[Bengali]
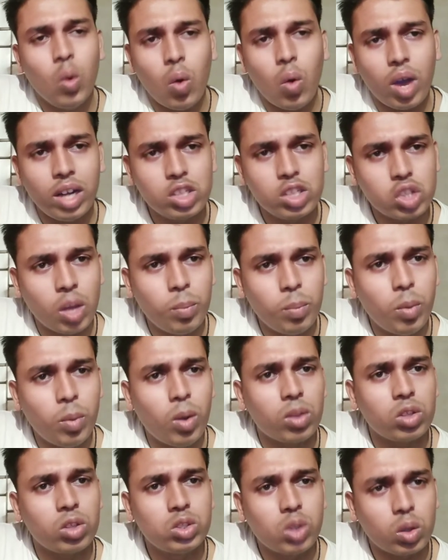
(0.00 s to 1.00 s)
ওখানে
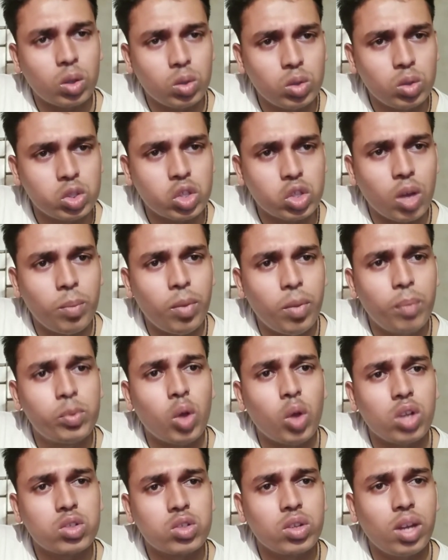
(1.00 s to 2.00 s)
সম্ভবত যতদূর সম্ভব
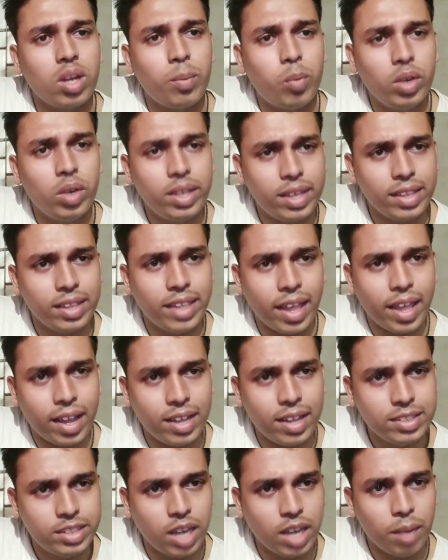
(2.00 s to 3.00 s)
দর্শনা বণিককে
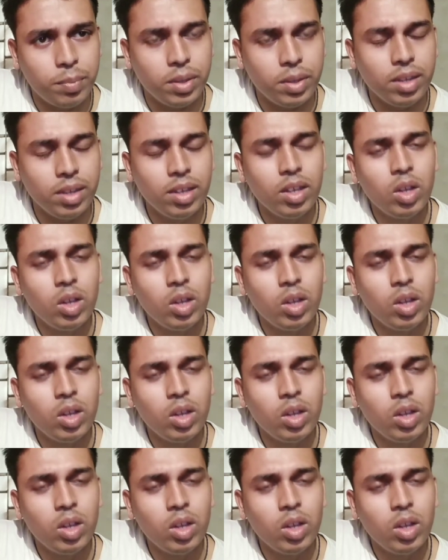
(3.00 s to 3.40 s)
দেখা যাবে